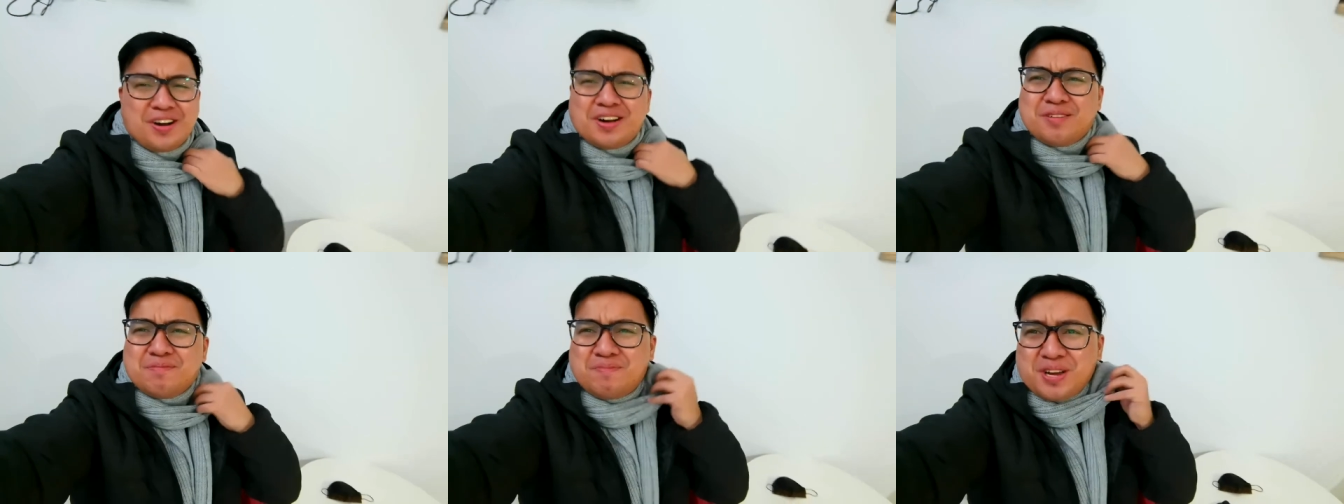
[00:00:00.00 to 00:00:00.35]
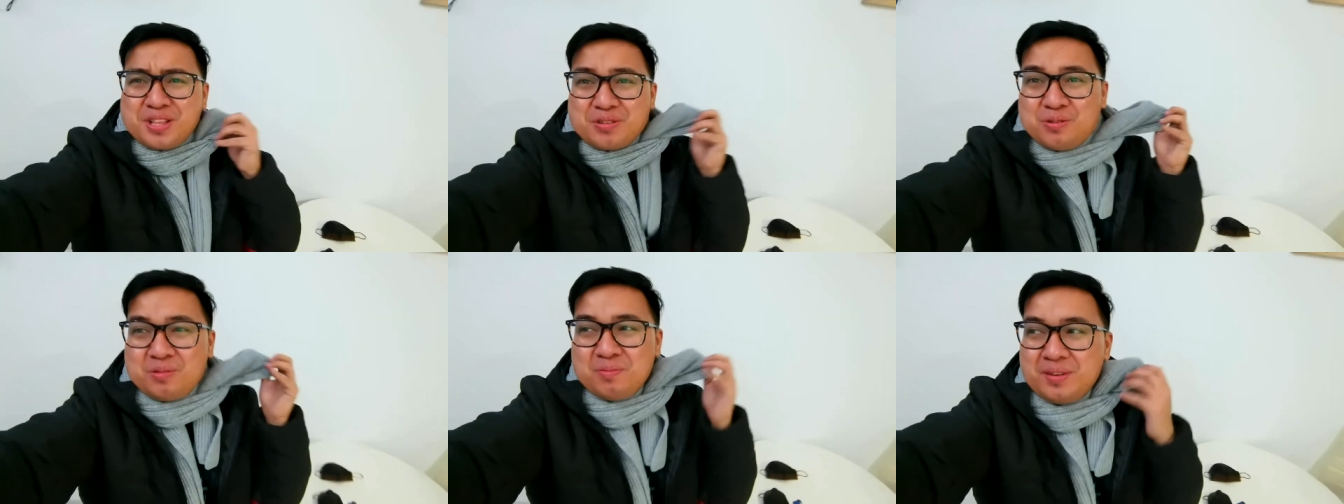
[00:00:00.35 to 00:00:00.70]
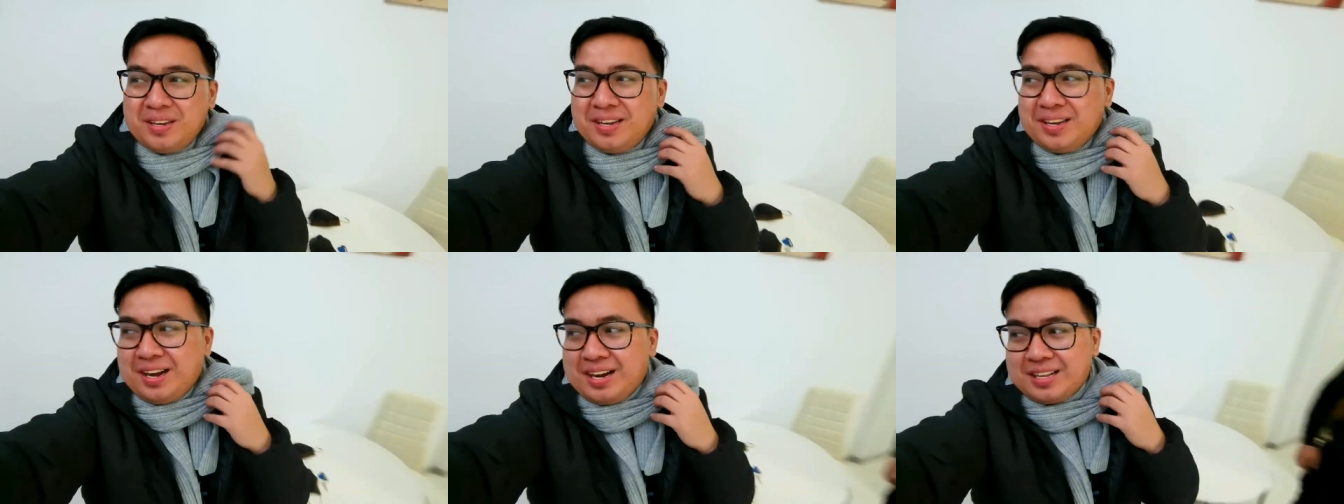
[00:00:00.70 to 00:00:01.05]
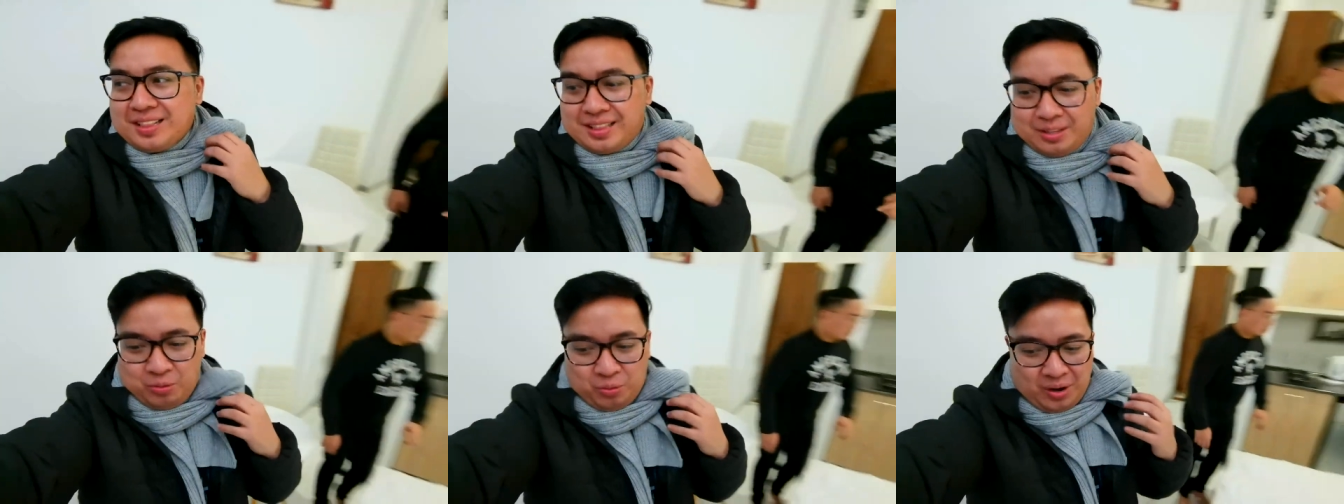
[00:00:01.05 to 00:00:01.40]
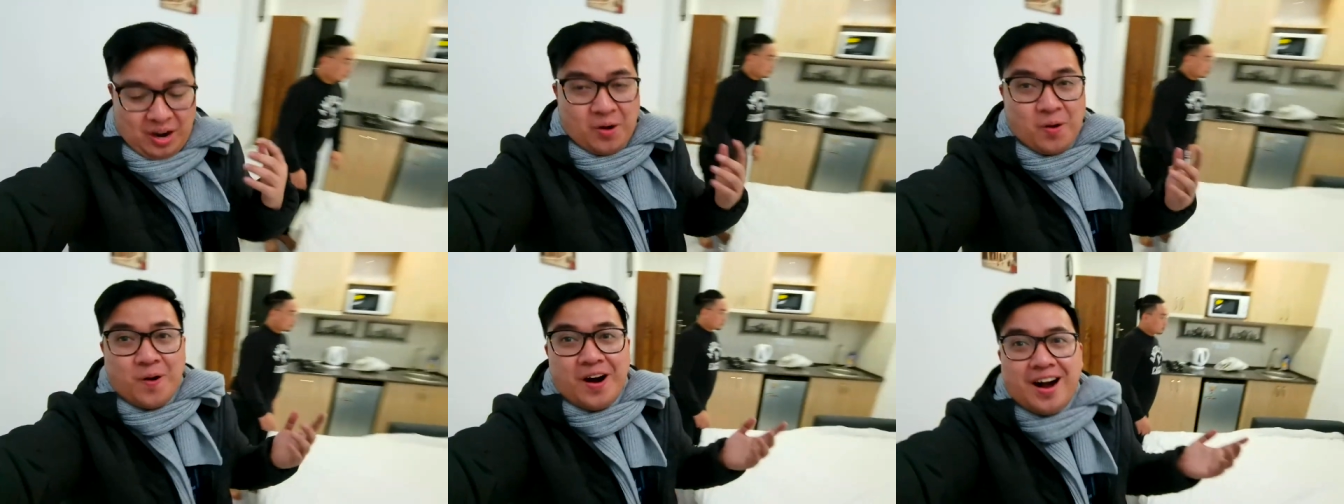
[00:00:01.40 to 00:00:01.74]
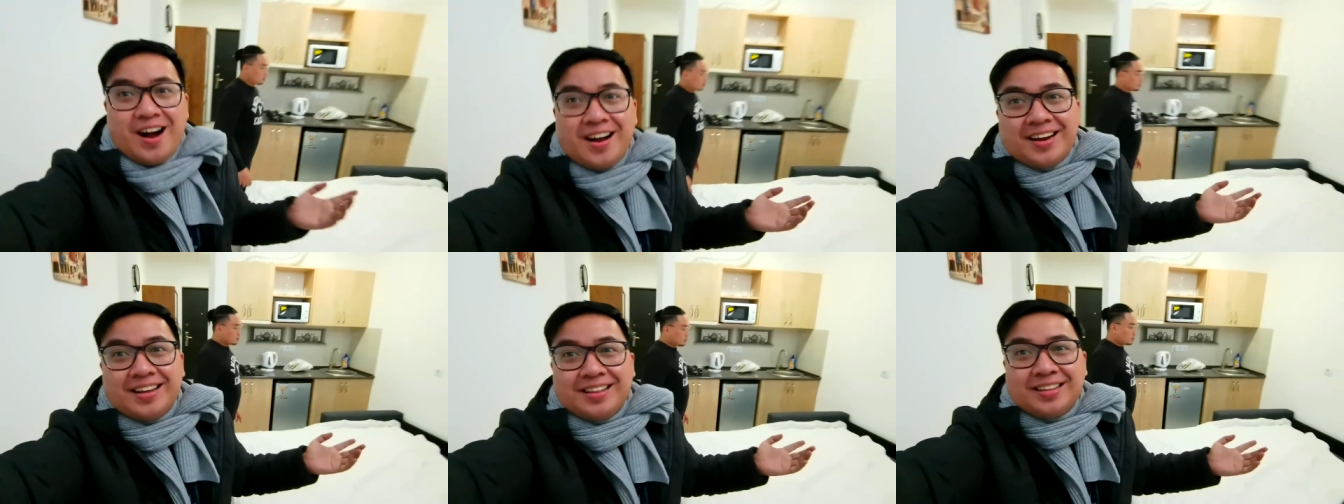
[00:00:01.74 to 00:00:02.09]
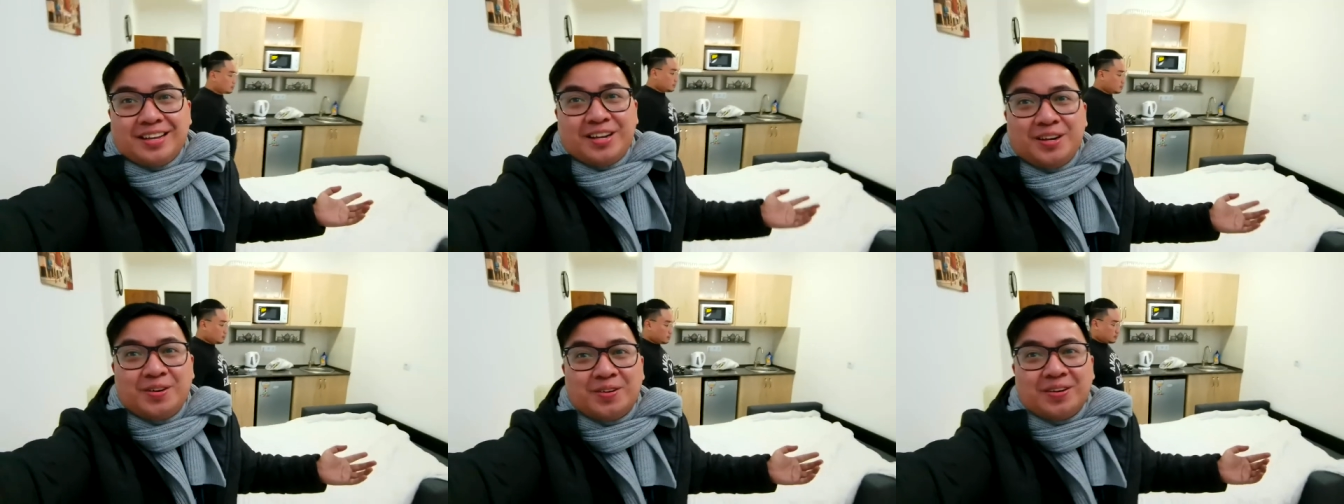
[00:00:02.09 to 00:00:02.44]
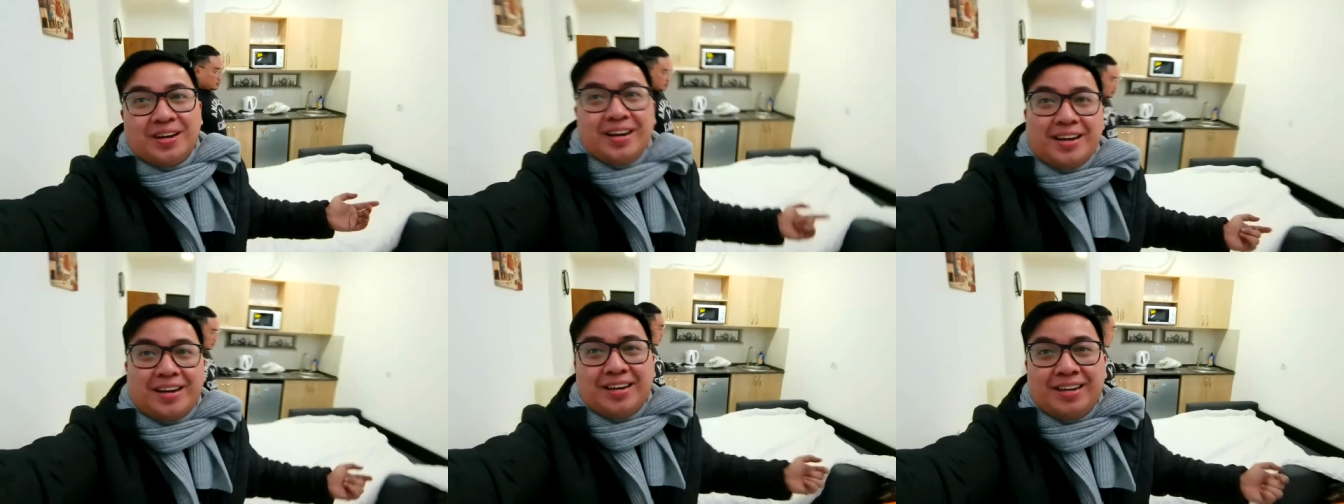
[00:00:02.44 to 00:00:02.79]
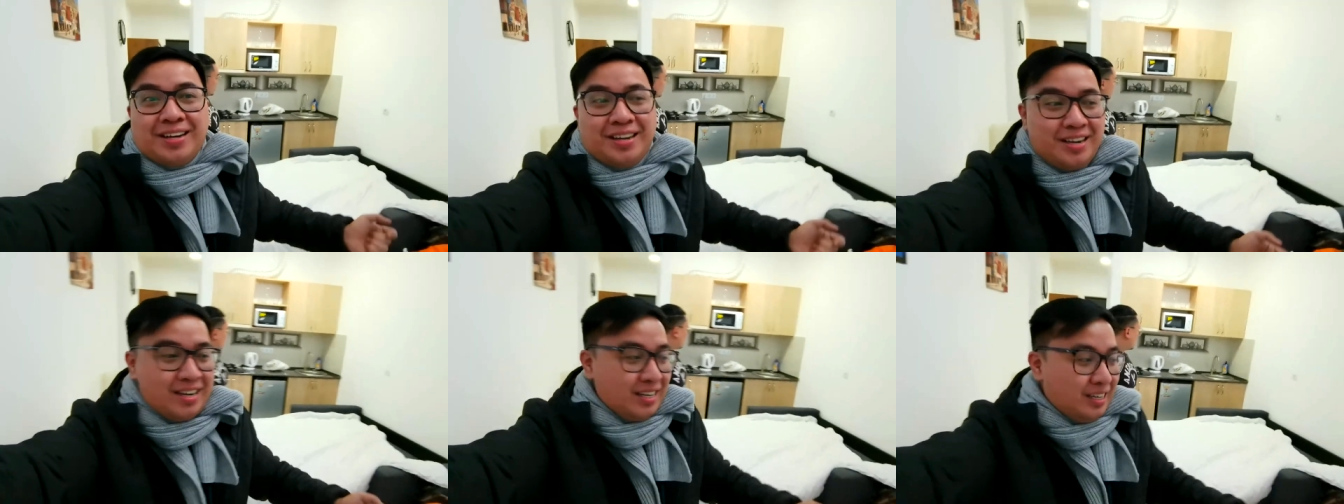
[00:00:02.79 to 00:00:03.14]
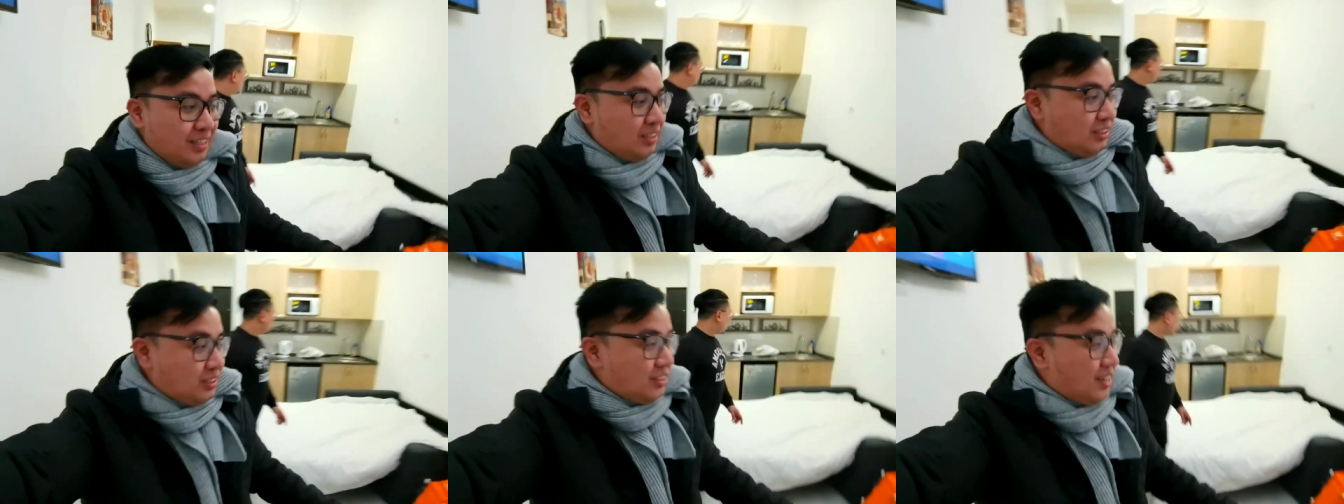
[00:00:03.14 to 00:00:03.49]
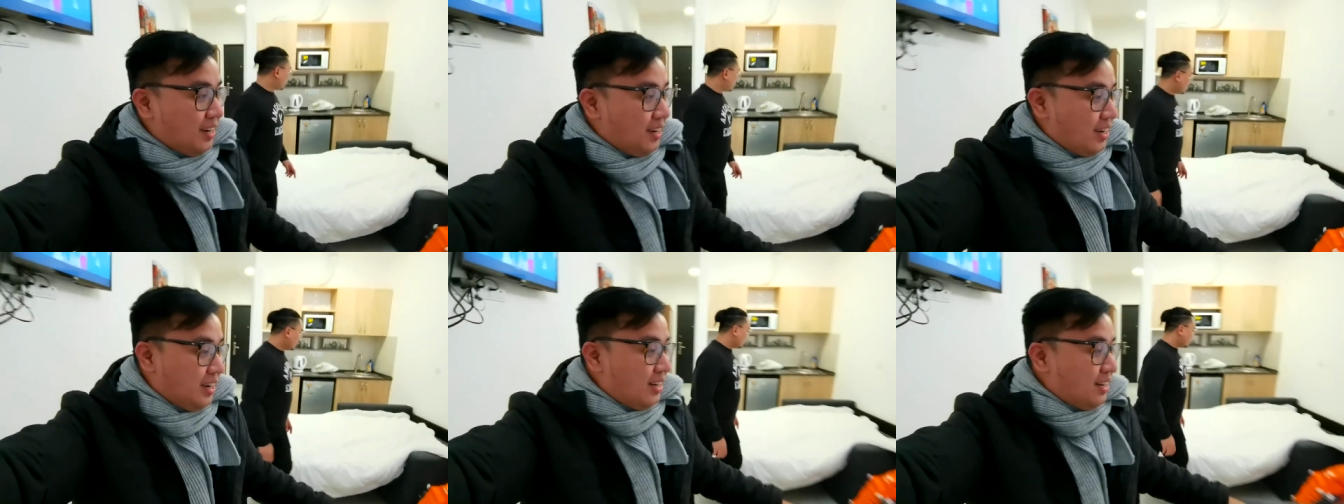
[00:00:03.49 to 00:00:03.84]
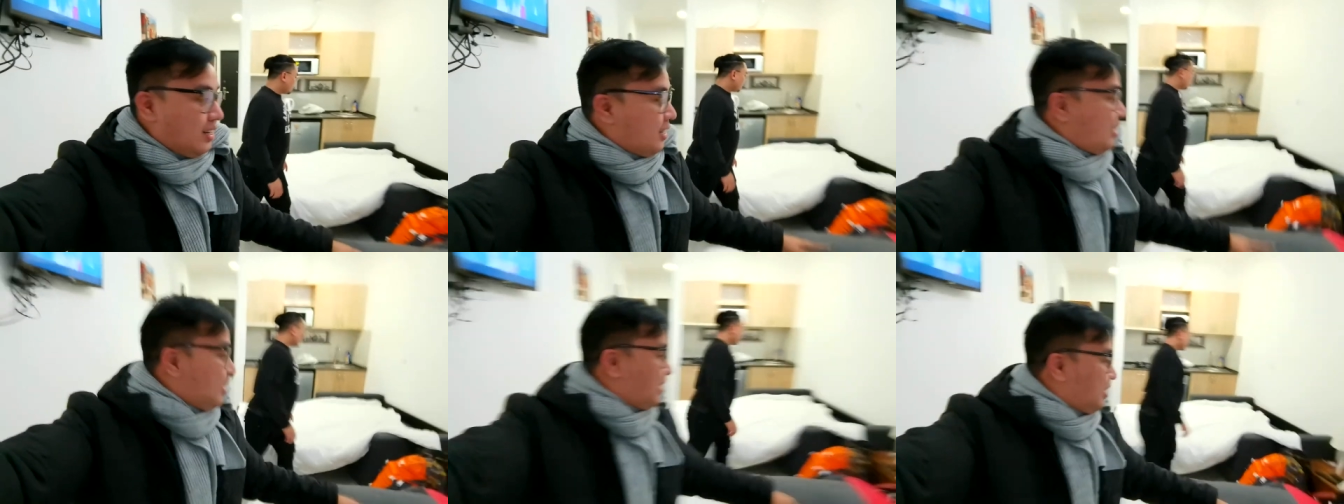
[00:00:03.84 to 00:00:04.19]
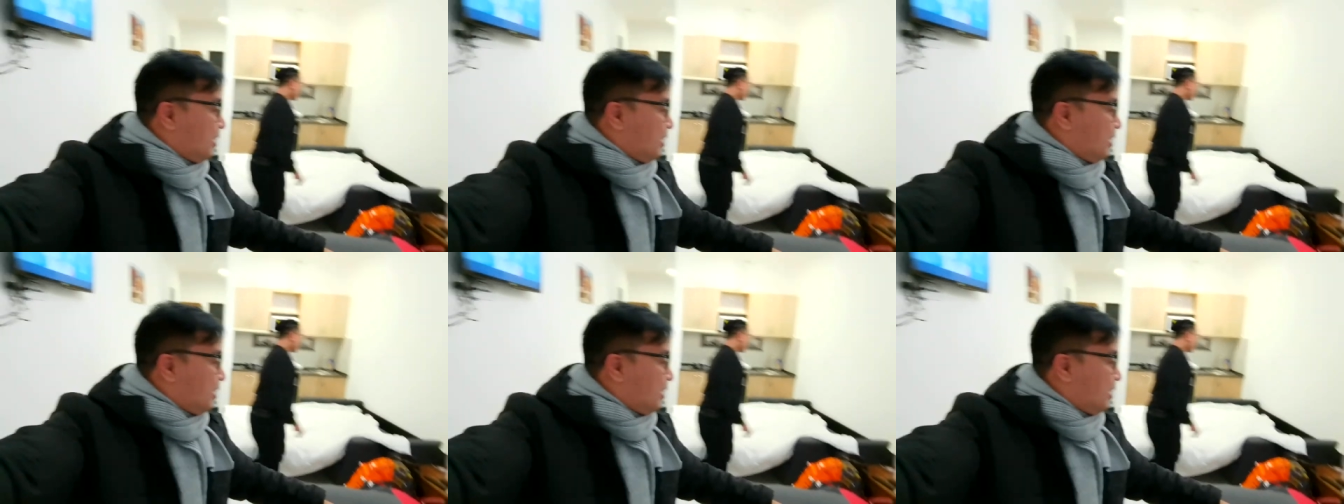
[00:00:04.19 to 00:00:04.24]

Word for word: Batumi at wow ang ganda ng lugar so ayan